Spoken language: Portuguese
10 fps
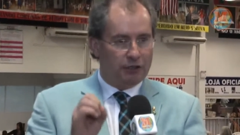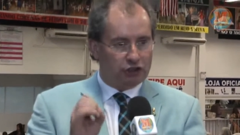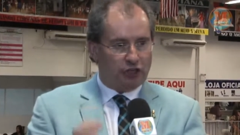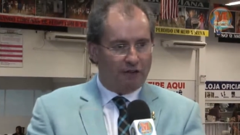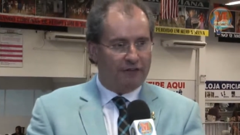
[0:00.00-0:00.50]

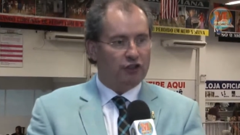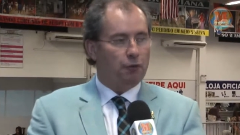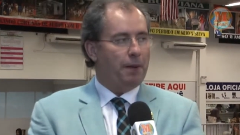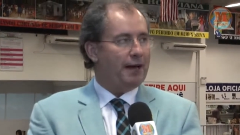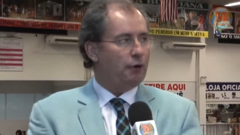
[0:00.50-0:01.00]
já vindo
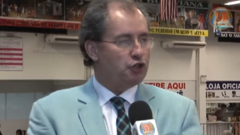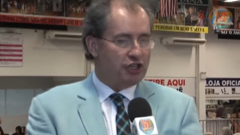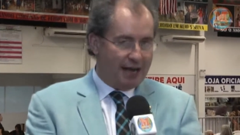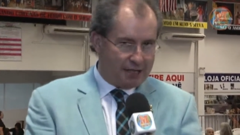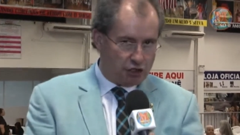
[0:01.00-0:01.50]
para o
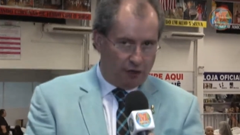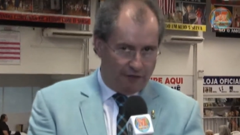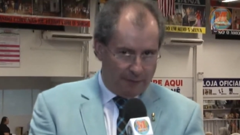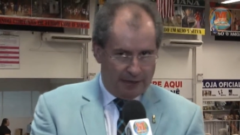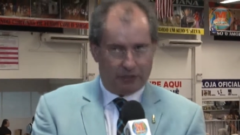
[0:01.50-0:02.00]
ginásio
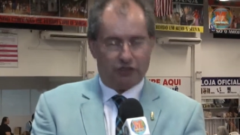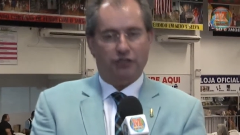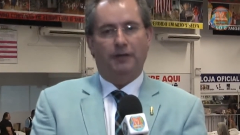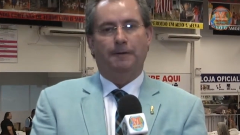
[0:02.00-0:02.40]
novamente.